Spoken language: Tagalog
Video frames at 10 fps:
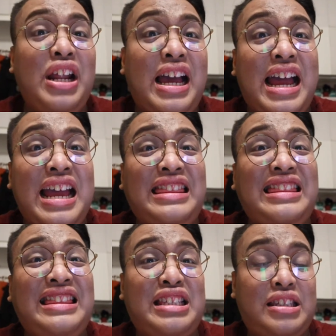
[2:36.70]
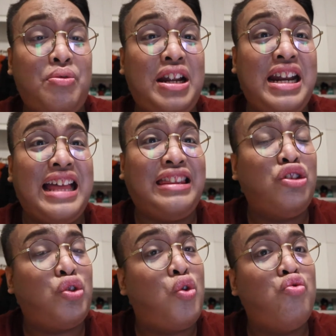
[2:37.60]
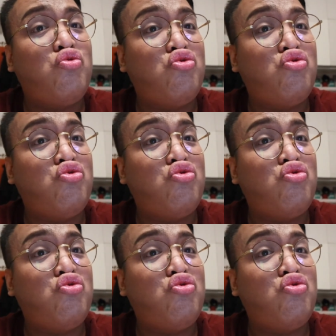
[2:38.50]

yun na nga, simulan natin tong